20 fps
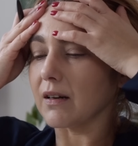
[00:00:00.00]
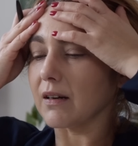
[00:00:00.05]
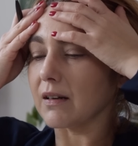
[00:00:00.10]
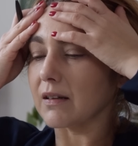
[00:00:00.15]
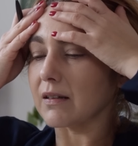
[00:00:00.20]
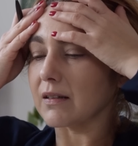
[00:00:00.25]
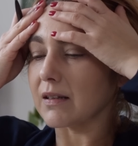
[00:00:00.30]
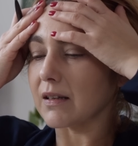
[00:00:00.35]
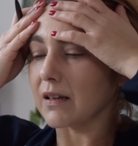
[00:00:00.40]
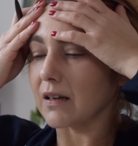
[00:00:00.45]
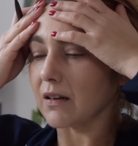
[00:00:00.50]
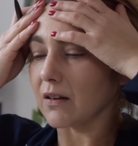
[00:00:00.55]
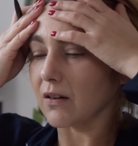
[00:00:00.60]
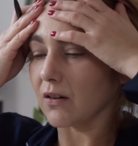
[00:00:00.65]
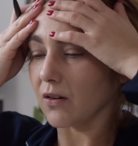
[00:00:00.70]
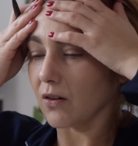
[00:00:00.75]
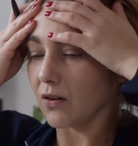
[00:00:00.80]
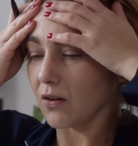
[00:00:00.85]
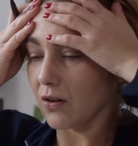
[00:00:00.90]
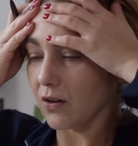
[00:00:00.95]
বা মনে
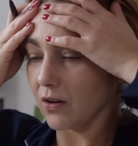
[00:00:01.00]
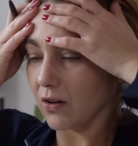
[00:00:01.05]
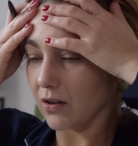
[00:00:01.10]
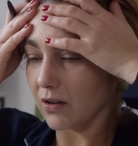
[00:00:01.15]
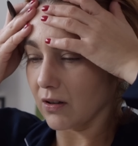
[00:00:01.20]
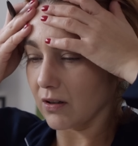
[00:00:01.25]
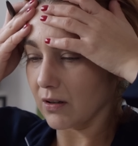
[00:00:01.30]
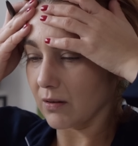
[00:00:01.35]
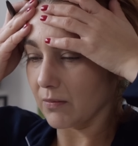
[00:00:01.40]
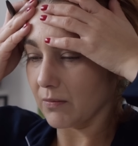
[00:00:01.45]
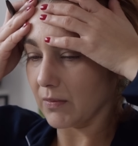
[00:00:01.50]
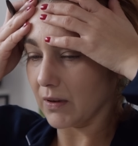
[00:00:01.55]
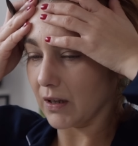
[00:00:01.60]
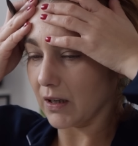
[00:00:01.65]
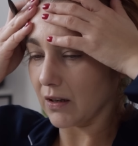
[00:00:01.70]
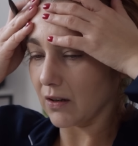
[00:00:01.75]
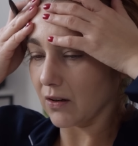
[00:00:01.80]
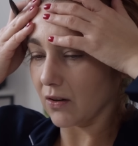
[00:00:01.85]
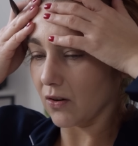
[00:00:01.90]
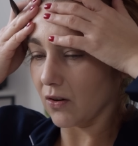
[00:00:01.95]
হচ্ছে একটু টেনশন
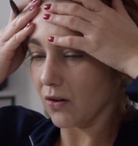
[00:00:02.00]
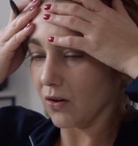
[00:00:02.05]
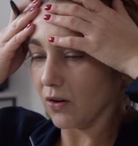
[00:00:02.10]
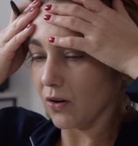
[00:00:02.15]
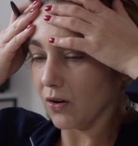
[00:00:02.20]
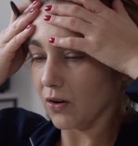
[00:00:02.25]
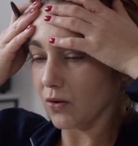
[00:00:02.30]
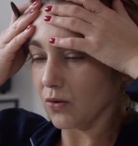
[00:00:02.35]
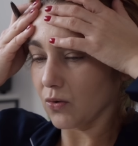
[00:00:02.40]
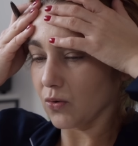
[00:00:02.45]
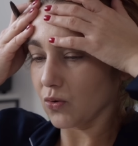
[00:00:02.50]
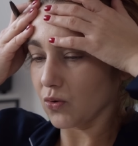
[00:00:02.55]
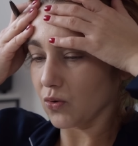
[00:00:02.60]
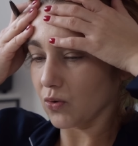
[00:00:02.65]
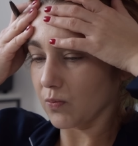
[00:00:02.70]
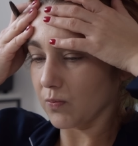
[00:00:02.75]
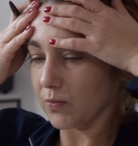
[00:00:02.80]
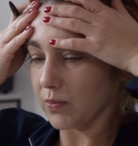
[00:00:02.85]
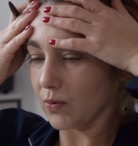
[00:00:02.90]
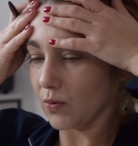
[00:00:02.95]
হয়ে যাচ্ছে
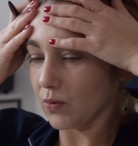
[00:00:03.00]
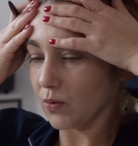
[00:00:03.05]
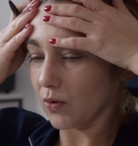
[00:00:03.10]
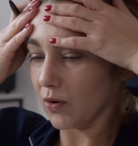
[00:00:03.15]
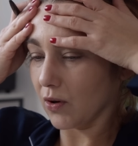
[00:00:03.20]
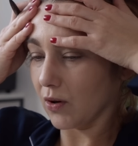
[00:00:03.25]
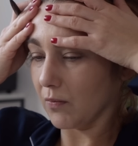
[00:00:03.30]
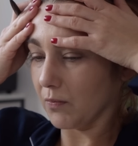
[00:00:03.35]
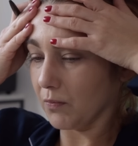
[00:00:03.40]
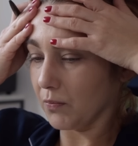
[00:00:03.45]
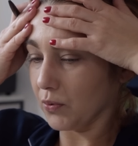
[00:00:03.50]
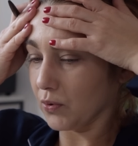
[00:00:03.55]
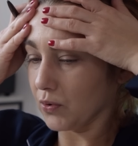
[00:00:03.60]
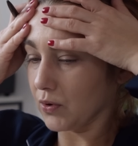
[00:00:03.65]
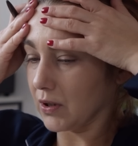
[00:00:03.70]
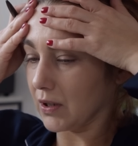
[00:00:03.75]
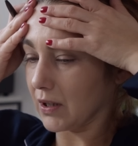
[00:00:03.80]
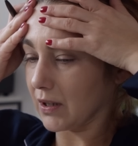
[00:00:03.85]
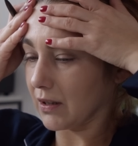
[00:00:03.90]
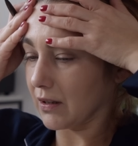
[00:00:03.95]
স্ট্রেস হয়ে
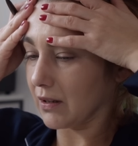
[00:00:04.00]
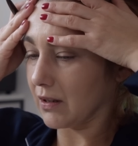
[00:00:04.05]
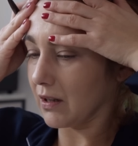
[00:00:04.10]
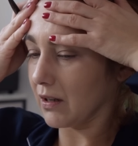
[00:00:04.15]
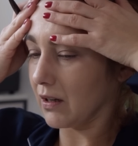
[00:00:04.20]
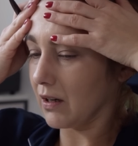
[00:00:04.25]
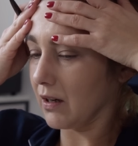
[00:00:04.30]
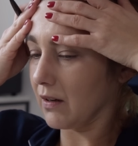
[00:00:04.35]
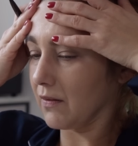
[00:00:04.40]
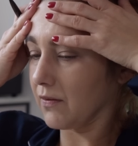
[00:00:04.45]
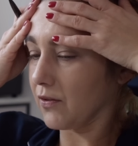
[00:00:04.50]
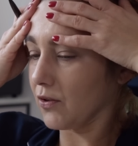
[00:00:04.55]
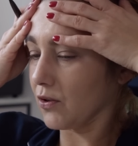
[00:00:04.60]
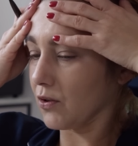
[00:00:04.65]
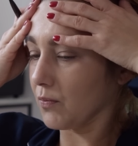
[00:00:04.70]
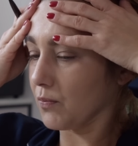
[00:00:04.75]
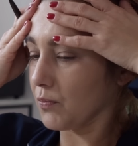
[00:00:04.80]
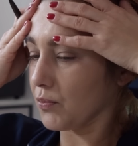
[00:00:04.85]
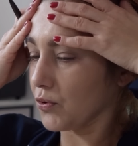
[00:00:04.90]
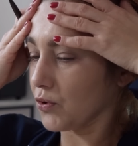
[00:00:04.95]
যাচ্ছে একটু বাজে
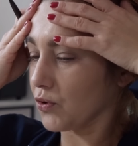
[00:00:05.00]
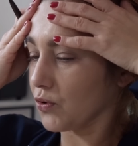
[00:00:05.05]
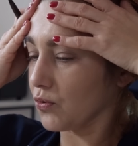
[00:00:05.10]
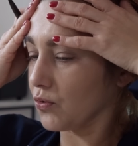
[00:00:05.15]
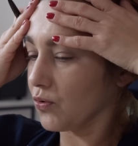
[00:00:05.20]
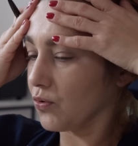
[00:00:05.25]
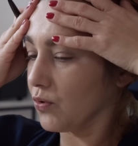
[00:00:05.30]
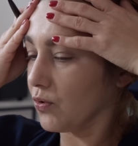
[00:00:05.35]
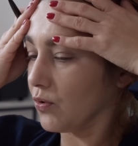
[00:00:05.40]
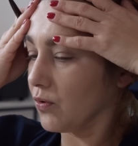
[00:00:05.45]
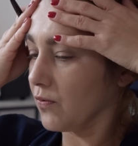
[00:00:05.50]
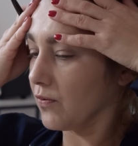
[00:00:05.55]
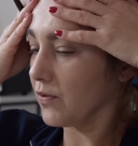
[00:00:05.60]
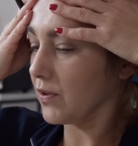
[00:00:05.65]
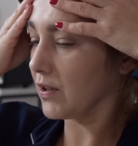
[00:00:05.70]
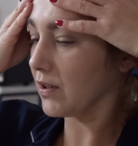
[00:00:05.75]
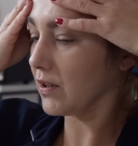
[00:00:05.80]
জিনিস চিন্তা করছো